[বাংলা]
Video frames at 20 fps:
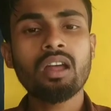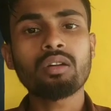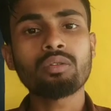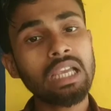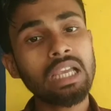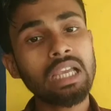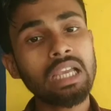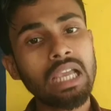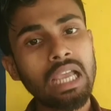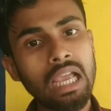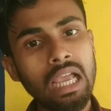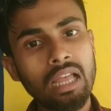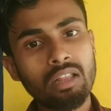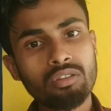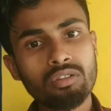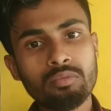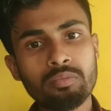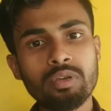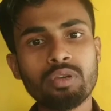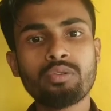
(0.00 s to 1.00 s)
ওই এত
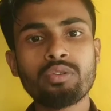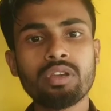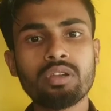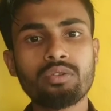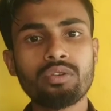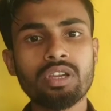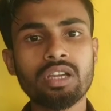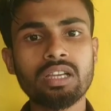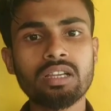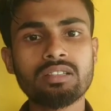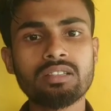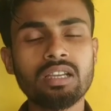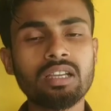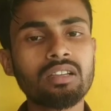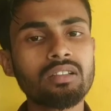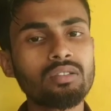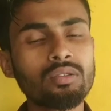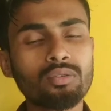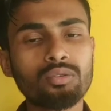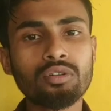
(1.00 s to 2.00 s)
ভিউই রয়ে গেছে
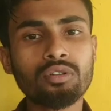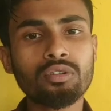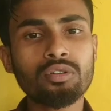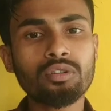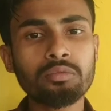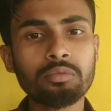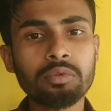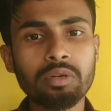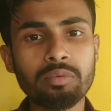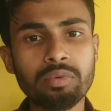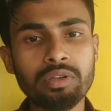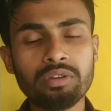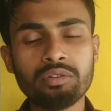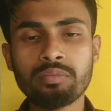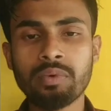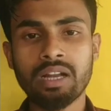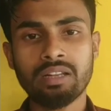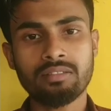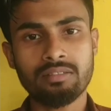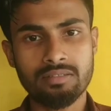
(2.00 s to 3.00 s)
কিন্তু কোনো রকমের ভিউ
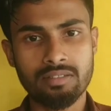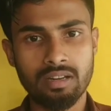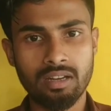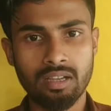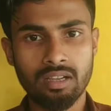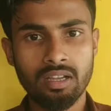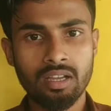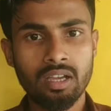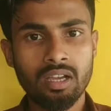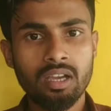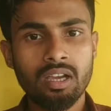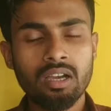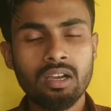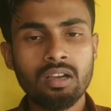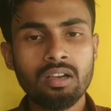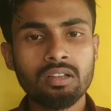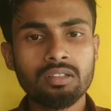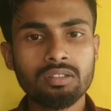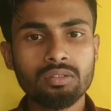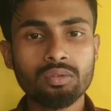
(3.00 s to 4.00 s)
বাড়তেছে না
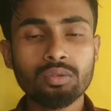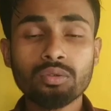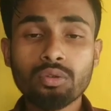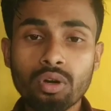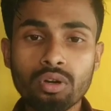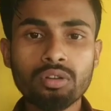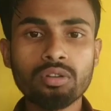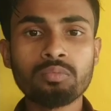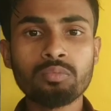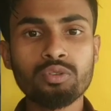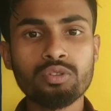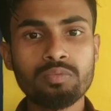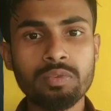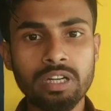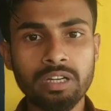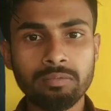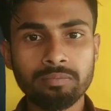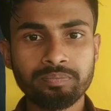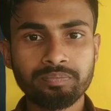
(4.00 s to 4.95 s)
তো কখন বুঝবেন